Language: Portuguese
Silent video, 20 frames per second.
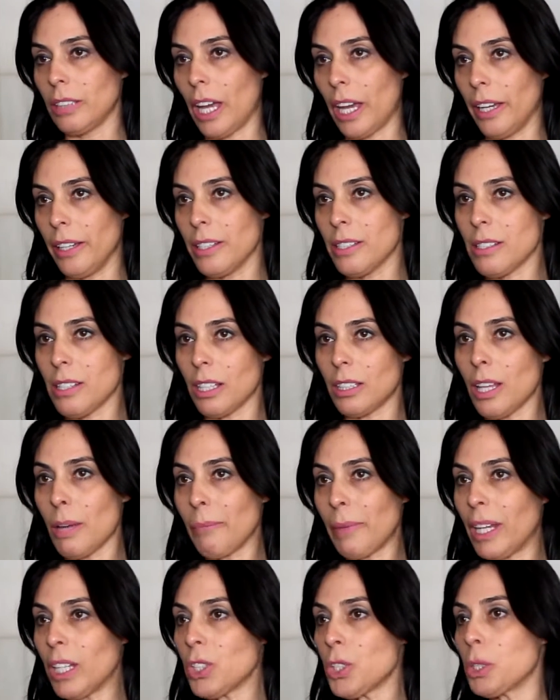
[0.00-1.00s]
É,
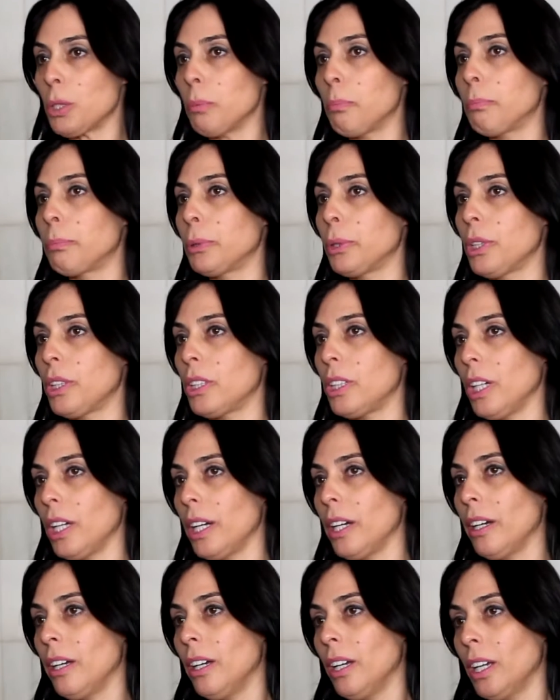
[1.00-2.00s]
exatamente,
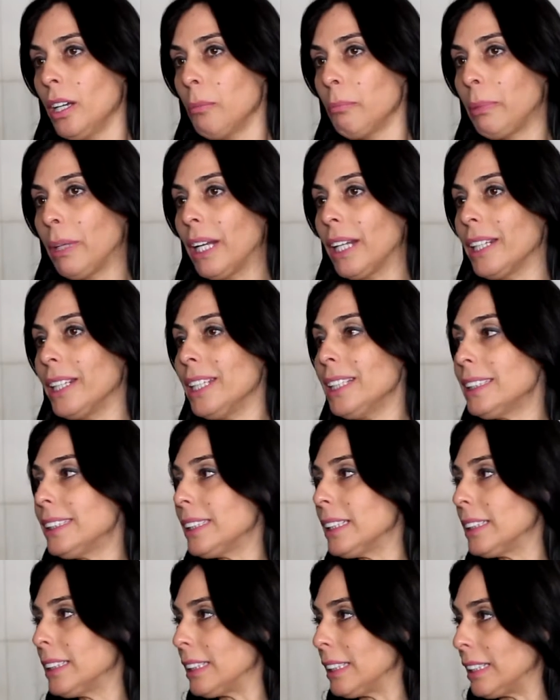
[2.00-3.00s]
porque pela
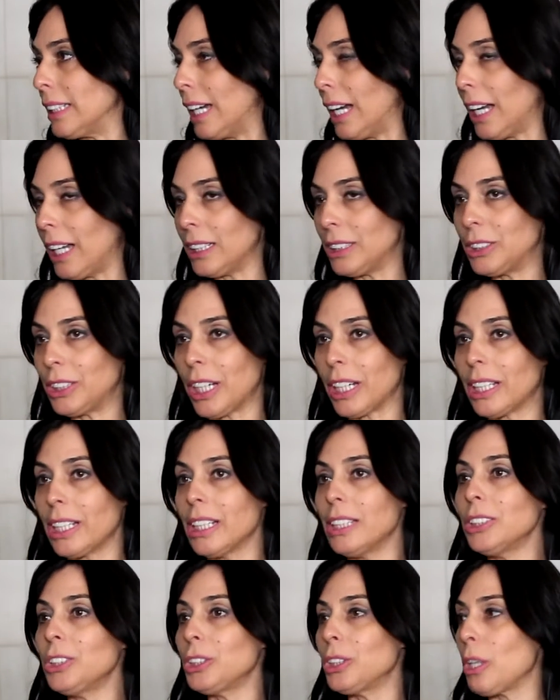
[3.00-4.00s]
necessidade, a
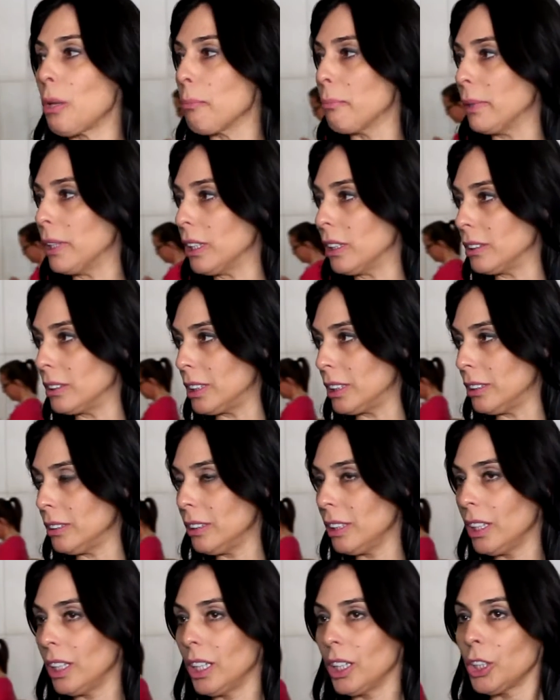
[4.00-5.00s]
grande demanda
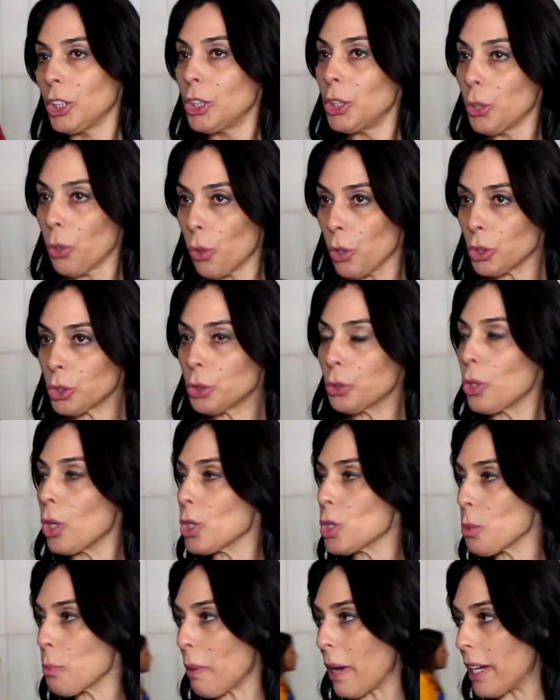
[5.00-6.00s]
que hoje o
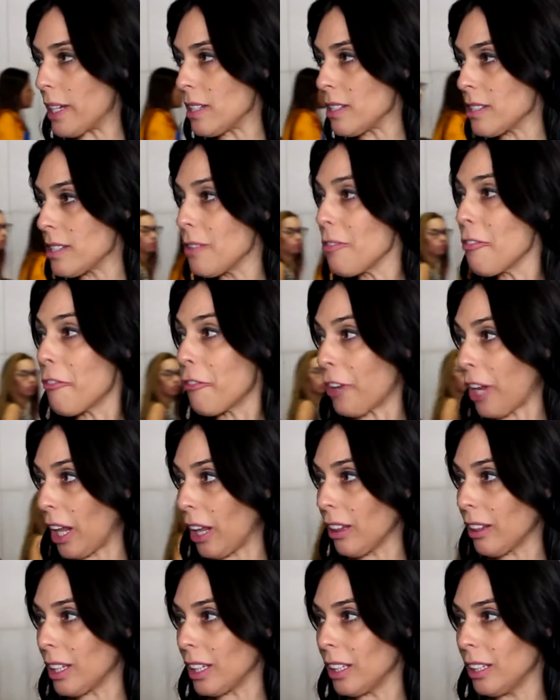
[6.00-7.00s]
nosso país
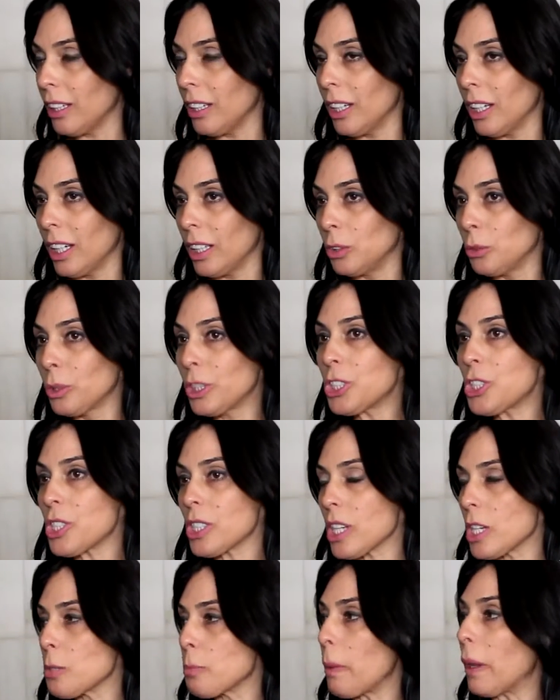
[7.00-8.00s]
enfrenta no que
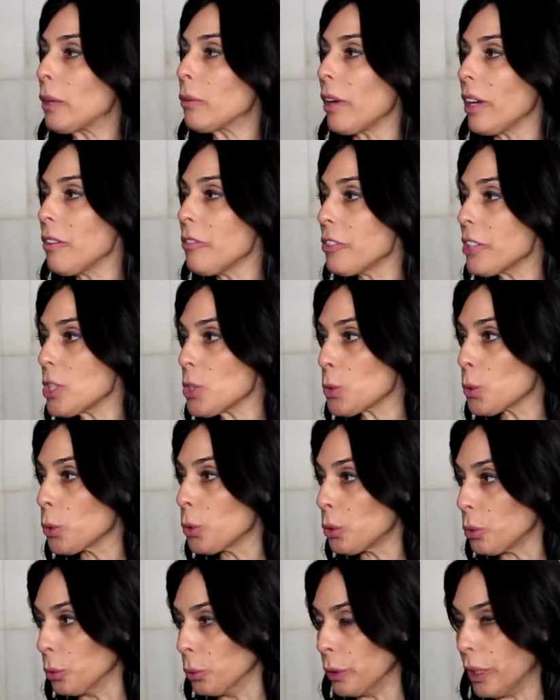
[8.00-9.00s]
diz respeito à
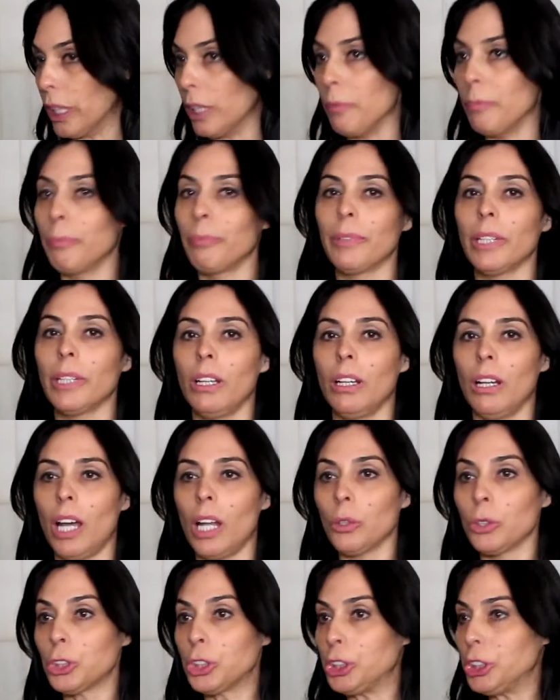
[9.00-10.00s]
infraestrutura
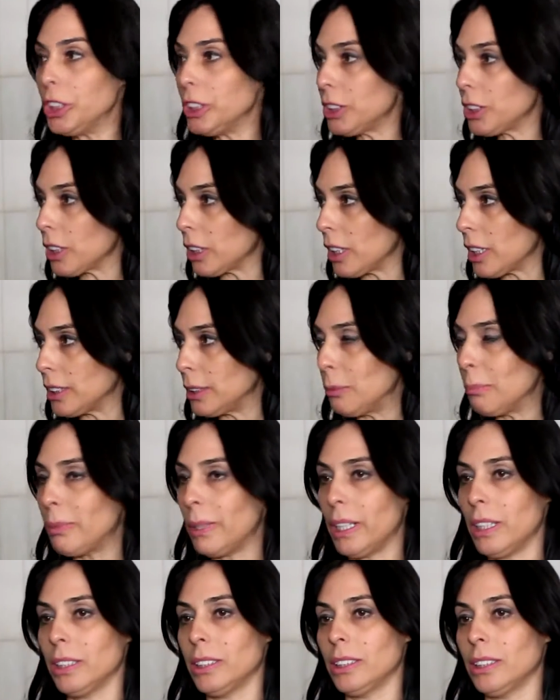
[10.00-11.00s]
à logística das
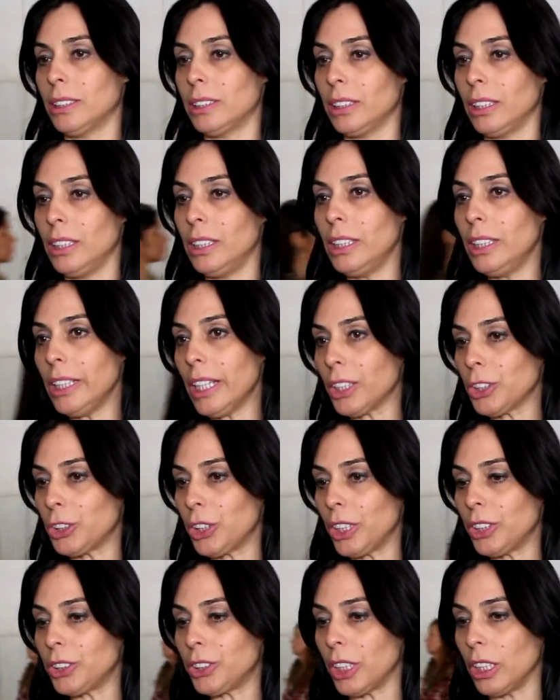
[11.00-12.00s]
empresas. E a
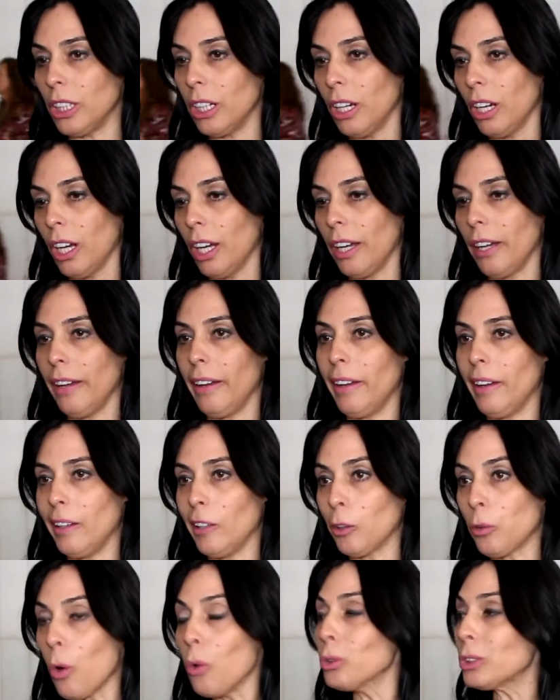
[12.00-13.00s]
gente,
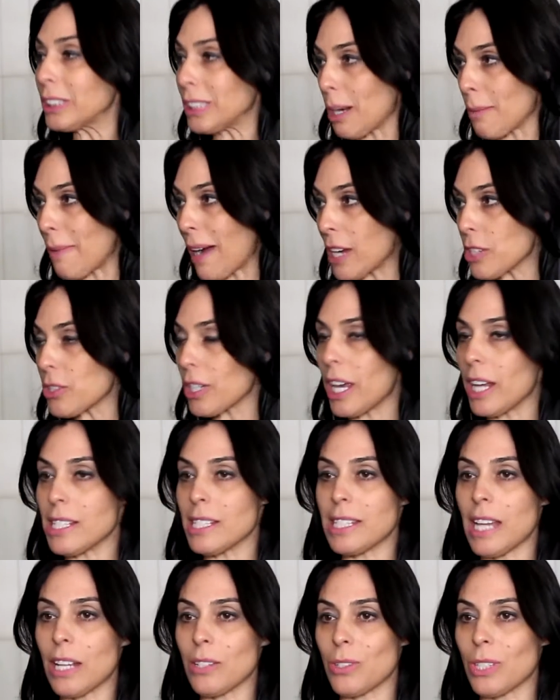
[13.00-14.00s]
é, com os trabalhos
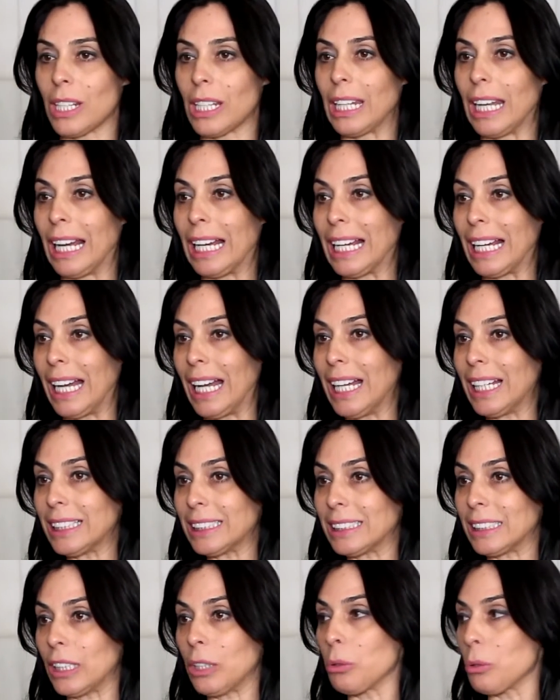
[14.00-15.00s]
realizados aqui na
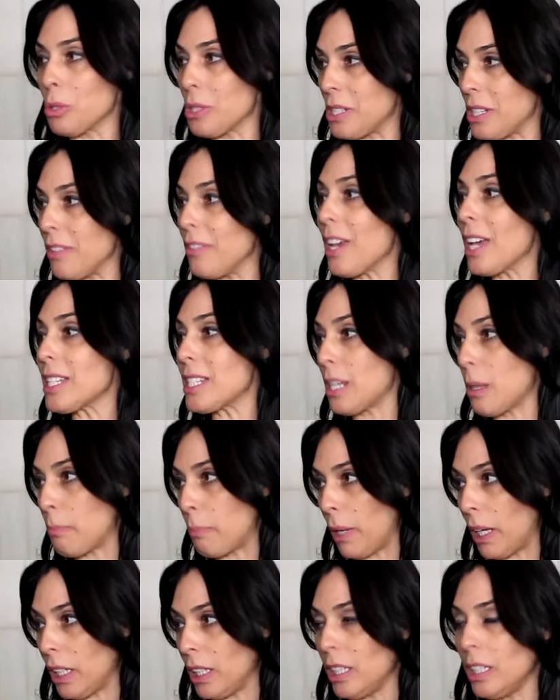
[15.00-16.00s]
casa, inclusive a
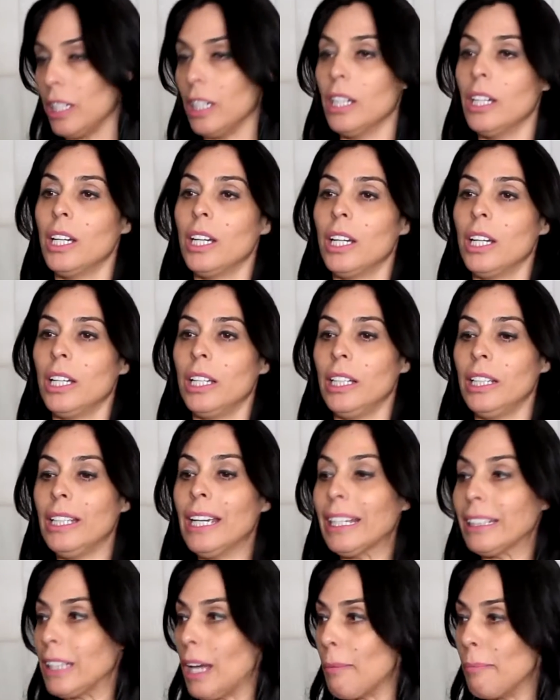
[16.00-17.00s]
CPI
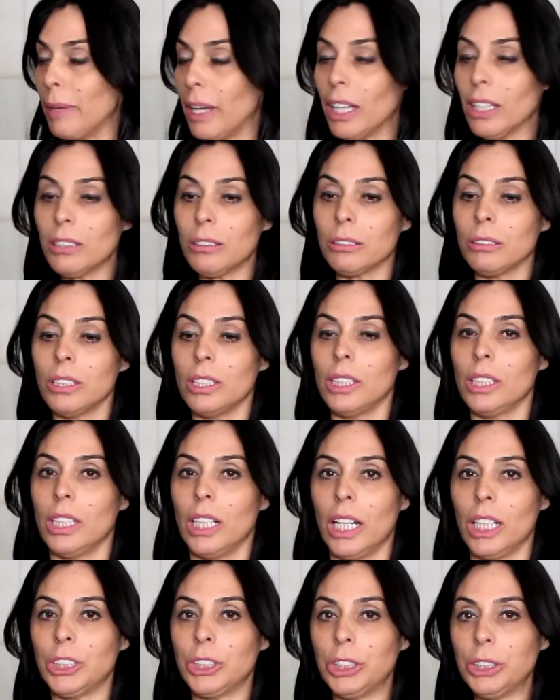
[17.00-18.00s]
em andamento,
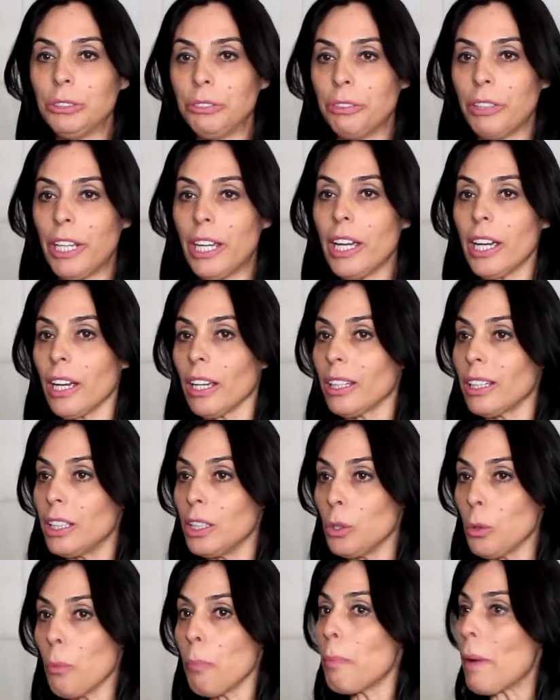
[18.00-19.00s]
a gente vê
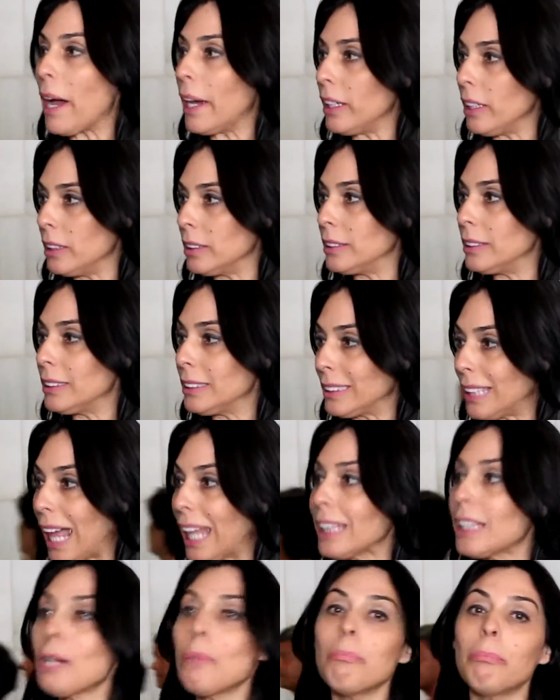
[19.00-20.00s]
que o país
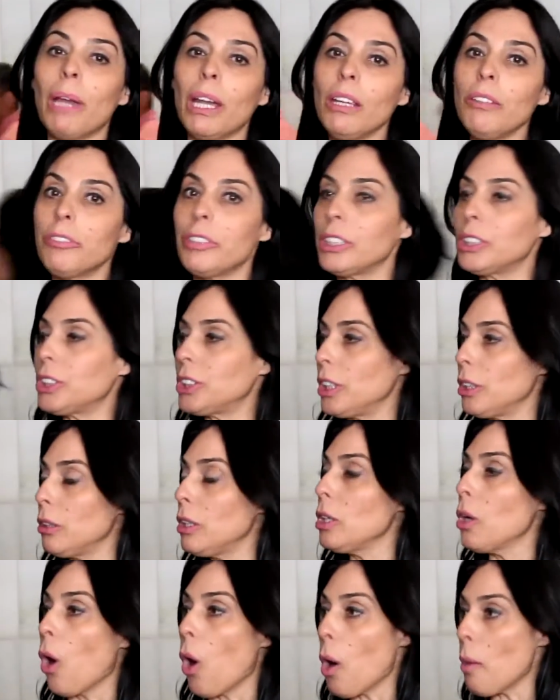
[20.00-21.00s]
está também investindo
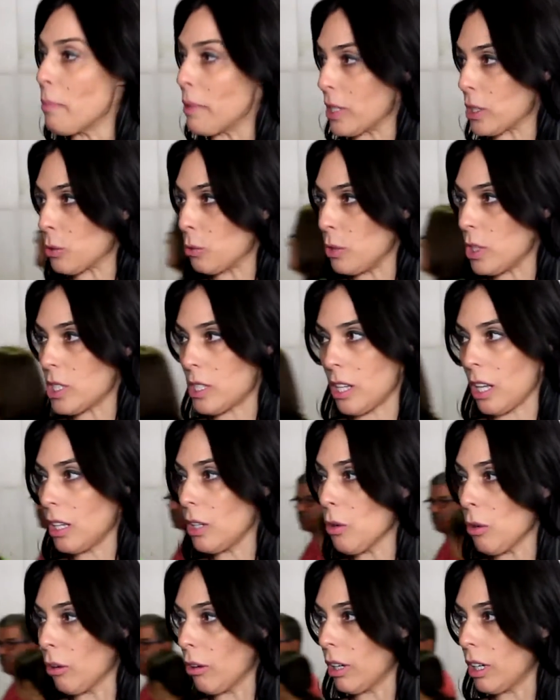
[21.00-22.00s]
em obras no
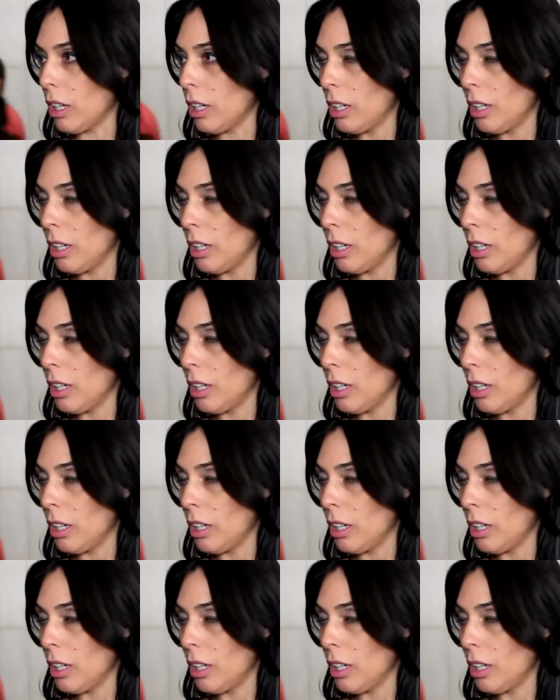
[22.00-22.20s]
exterior